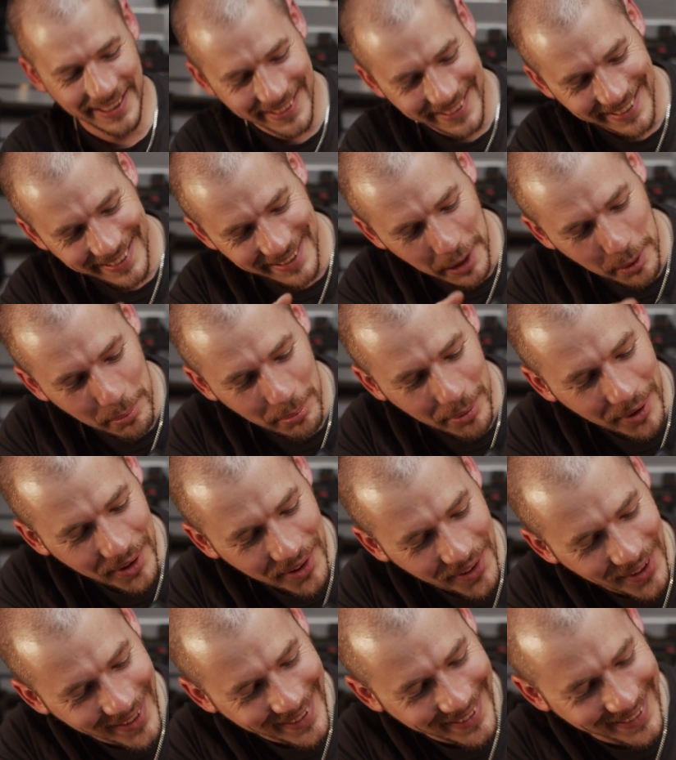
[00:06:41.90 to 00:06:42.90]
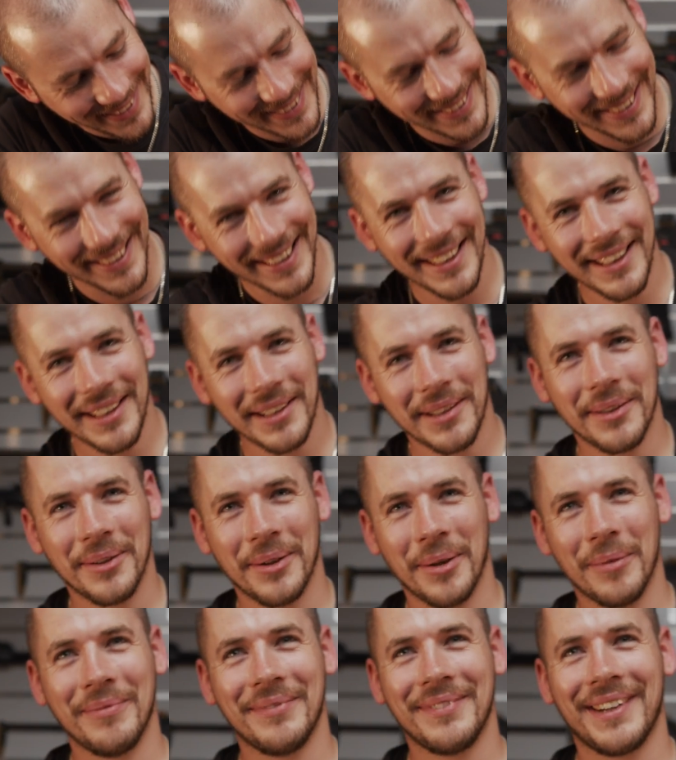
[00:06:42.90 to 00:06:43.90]
den Imbus,
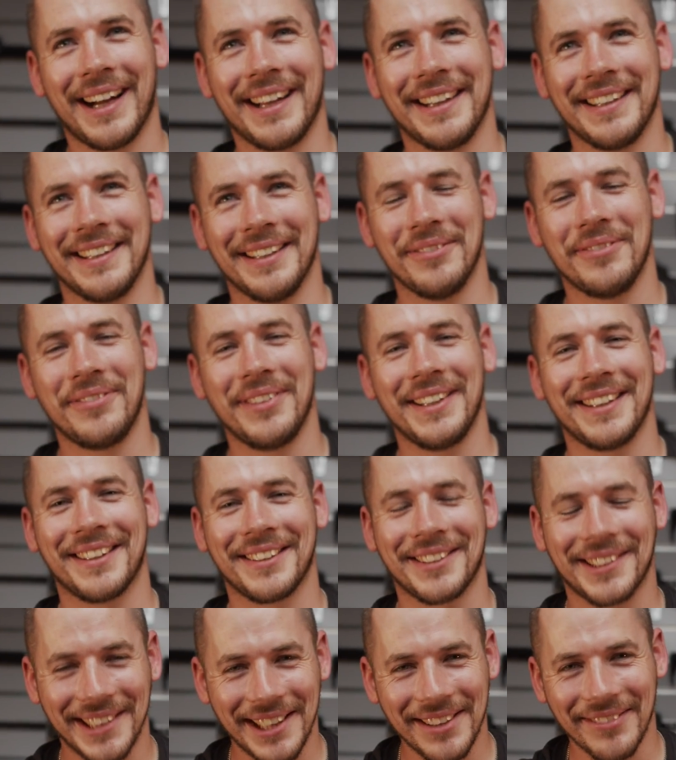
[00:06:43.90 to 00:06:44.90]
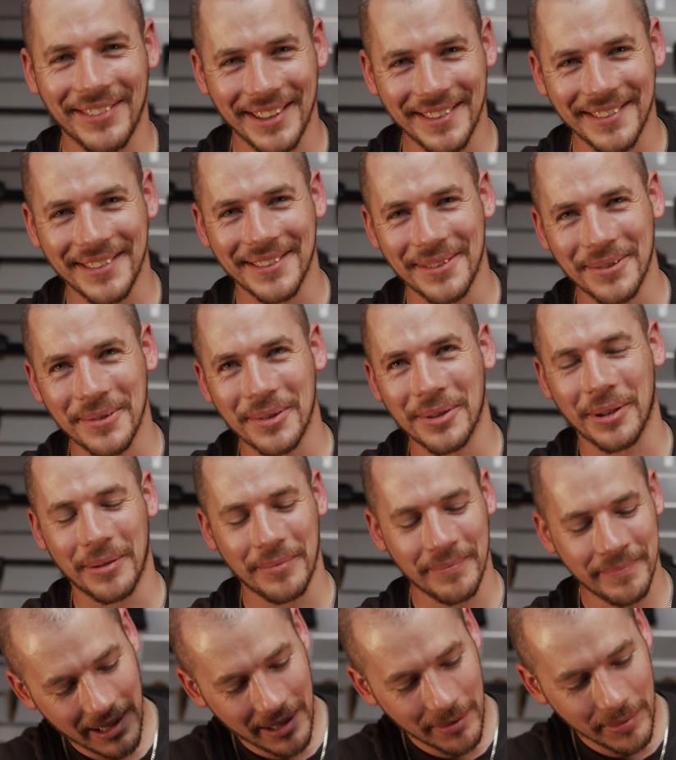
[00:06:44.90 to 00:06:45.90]
um an den Federschnellwechsel zu
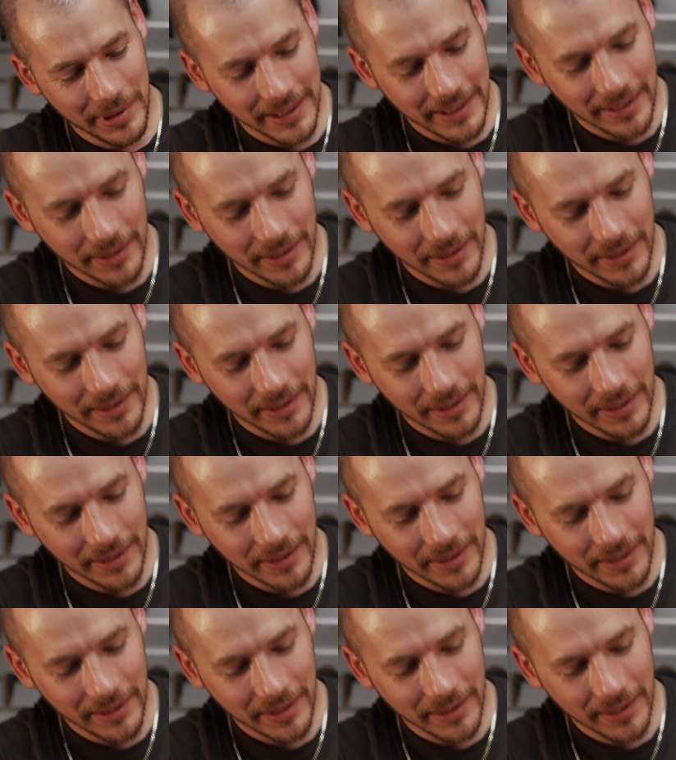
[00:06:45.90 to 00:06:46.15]
kommen. Aber